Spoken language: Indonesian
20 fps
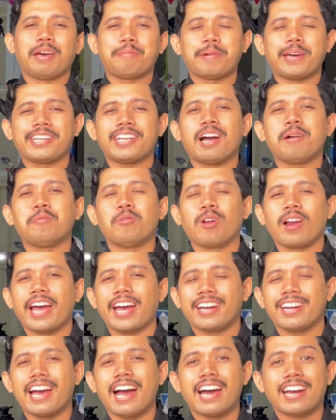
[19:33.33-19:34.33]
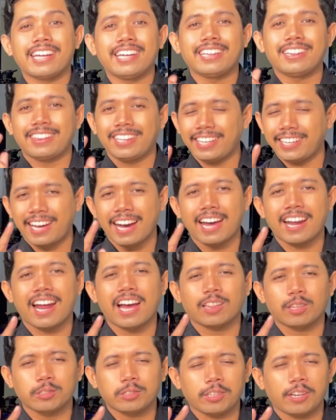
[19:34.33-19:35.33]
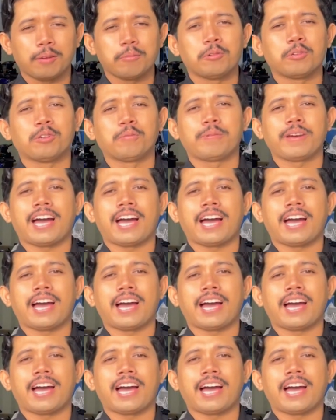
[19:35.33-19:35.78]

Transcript: DP-nya mulai dari Rp300.000